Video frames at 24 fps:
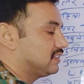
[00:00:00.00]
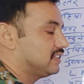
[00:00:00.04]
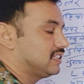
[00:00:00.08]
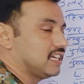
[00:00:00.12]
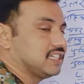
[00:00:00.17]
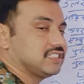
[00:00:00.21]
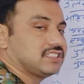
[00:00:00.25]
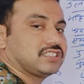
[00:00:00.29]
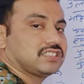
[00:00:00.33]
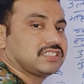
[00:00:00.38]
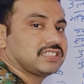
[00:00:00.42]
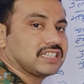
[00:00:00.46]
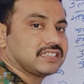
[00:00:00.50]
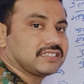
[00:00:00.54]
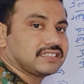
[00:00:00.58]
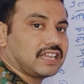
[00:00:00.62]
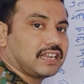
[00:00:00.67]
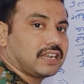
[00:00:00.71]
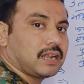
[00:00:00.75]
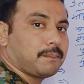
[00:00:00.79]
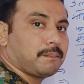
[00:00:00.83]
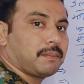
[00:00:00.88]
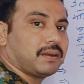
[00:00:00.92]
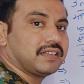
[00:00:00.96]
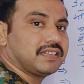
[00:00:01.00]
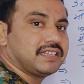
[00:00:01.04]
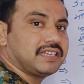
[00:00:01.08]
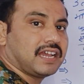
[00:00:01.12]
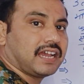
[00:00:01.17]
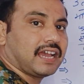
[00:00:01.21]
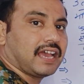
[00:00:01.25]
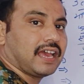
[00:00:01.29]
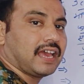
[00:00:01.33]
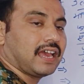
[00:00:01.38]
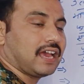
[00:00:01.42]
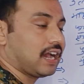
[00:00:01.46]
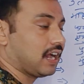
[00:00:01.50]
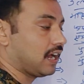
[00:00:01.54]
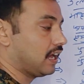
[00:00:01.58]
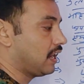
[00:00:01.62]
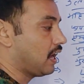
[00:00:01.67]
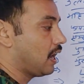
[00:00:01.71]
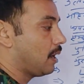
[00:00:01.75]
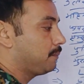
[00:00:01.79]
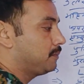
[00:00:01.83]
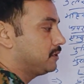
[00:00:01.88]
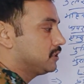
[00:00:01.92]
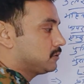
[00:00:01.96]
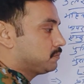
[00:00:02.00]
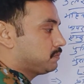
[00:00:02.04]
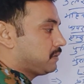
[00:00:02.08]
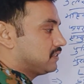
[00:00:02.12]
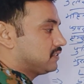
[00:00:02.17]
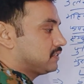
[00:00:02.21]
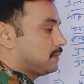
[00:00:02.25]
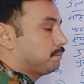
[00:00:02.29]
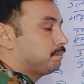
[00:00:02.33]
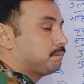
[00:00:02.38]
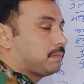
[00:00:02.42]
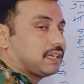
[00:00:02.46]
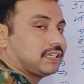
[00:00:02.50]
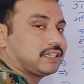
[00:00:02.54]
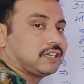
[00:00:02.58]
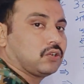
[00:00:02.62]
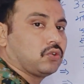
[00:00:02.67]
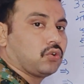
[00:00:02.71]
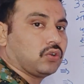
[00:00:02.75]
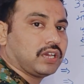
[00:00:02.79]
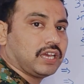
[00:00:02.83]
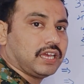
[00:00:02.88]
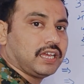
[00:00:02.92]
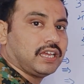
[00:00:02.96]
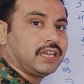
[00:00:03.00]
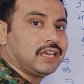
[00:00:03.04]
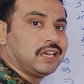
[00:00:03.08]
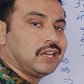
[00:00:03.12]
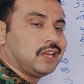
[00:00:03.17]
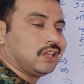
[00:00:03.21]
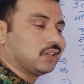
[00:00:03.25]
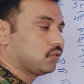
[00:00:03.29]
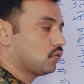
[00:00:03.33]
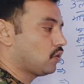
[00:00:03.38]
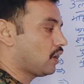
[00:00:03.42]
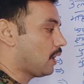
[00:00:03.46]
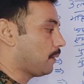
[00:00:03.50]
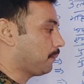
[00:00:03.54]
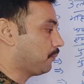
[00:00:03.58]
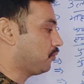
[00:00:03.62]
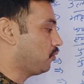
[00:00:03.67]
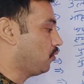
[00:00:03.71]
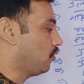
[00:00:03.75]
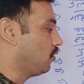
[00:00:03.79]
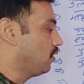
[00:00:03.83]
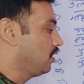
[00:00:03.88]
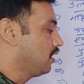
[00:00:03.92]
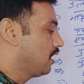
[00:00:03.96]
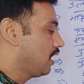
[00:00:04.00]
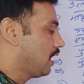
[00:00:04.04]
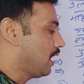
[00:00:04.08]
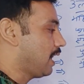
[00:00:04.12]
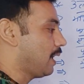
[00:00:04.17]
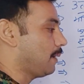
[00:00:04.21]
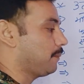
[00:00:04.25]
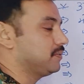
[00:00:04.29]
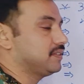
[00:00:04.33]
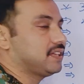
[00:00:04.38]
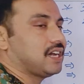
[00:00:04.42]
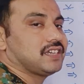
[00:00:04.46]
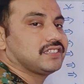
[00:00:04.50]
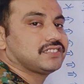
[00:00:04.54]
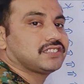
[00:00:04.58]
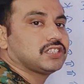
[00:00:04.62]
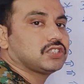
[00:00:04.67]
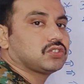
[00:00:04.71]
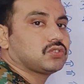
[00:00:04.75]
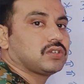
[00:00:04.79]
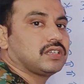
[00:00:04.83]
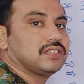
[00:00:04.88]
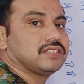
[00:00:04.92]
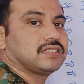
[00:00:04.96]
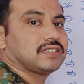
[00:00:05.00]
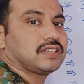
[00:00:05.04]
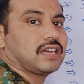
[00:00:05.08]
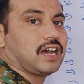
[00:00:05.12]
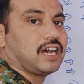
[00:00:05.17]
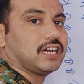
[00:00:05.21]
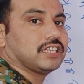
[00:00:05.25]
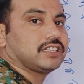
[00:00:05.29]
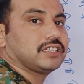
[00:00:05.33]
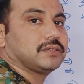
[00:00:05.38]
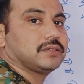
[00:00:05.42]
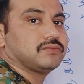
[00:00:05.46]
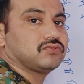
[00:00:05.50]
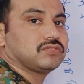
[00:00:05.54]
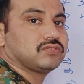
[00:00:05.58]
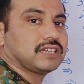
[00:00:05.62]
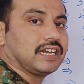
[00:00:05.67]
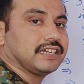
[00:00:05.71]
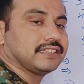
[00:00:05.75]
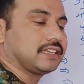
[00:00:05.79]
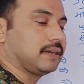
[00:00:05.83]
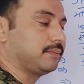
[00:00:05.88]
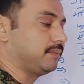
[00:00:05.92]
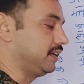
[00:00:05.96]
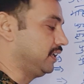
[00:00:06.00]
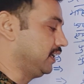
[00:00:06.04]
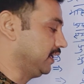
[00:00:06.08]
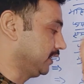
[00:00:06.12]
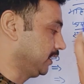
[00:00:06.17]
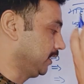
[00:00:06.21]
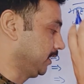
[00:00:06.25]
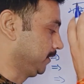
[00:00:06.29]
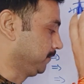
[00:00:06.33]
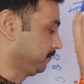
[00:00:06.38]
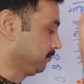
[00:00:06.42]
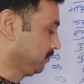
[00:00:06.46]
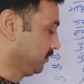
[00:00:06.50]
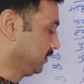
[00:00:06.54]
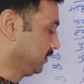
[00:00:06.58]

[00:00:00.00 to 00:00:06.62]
दस सत्तर नंबर दिया गया है अगर आप इस पर संपर्क करोगे तो आपको आपदा से तुरंत राहत एवं सहायता मिलेगी